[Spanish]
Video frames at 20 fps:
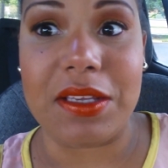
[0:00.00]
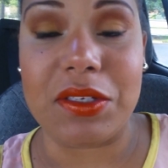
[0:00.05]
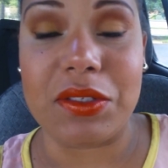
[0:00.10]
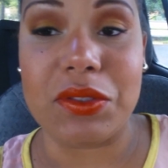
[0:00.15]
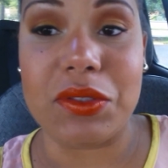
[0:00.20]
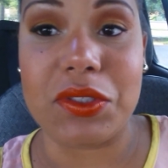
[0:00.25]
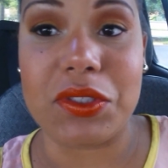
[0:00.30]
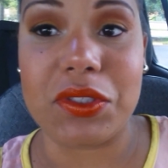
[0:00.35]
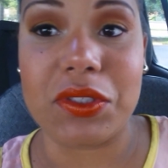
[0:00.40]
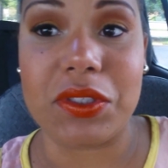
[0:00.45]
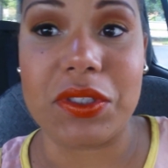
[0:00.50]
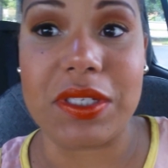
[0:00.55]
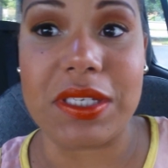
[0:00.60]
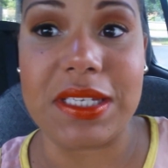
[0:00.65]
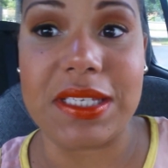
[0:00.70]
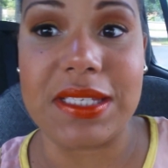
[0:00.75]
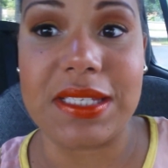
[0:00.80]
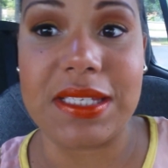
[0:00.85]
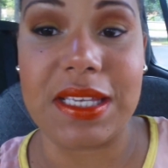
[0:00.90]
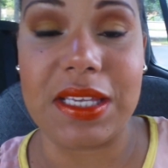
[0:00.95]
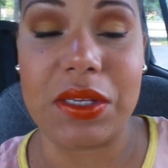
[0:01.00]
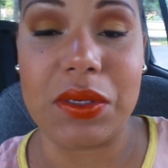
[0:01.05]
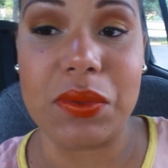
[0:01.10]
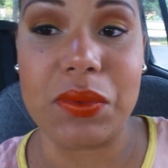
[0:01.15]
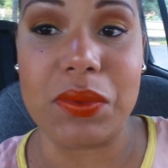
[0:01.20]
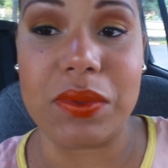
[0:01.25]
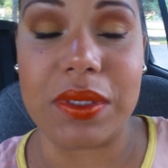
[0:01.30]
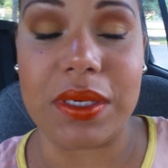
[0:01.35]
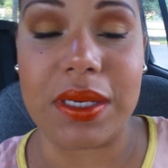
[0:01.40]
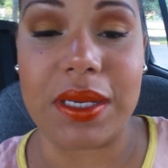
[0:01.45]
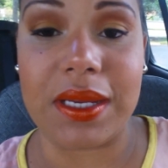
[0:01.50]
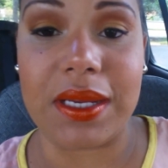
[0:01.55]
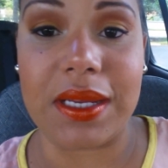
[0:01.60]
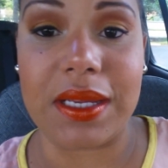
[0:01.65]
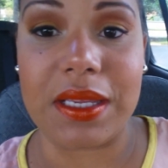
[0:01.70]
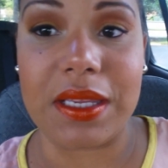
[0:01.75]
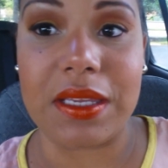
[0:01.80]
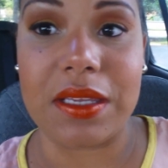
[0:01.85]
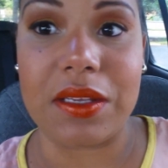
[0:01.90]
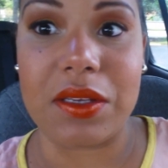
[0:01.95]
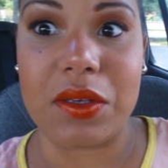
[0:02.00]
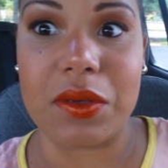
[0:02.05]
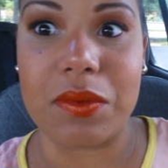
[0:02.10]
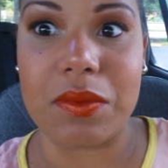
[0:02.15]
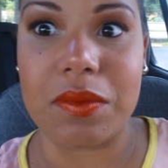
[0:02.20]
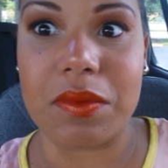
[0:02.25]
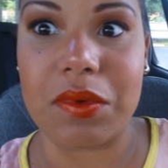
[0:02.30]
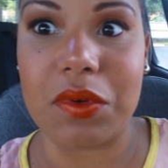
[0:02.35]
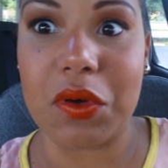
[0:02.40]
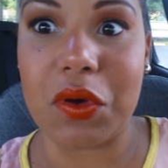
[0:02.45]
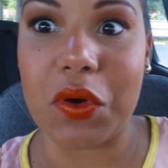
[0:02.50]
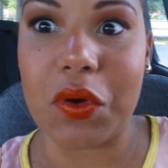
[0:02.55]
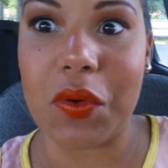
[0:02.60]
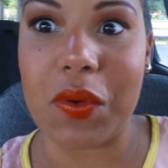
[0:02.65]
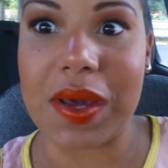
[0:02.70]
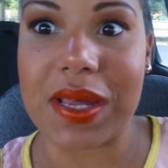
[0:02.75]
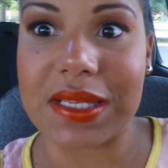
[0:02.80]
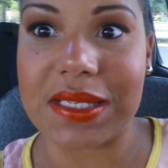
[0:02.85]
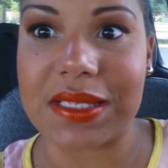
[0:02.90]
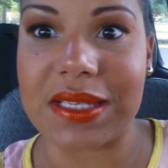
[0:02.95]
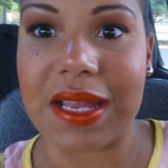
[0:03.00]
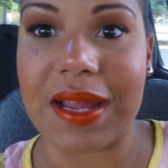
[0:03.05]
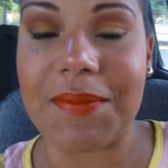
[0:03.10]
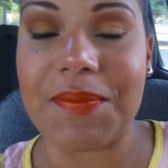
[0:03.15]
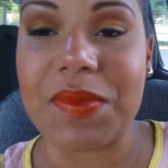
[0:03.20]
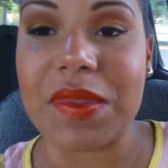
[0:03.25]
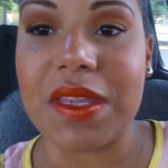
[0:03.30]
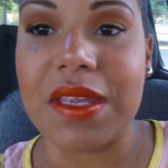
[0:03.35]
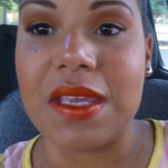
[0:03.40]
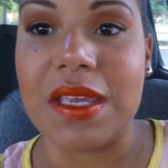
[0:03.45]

incluso hice una encuesta